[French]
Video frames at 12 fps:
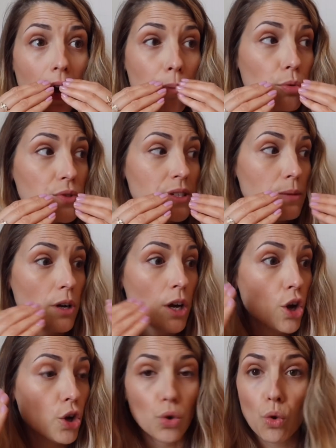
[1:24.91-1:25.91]
impossible
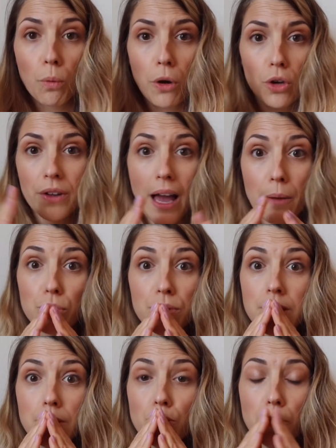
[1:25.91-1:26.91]
de comprendre,
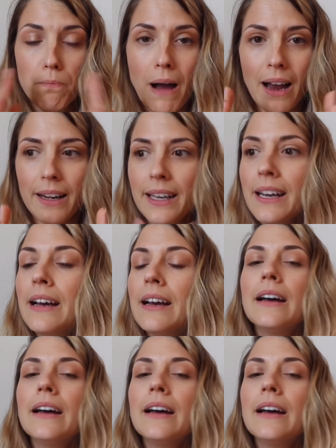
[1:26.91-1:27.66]
impossible de parler.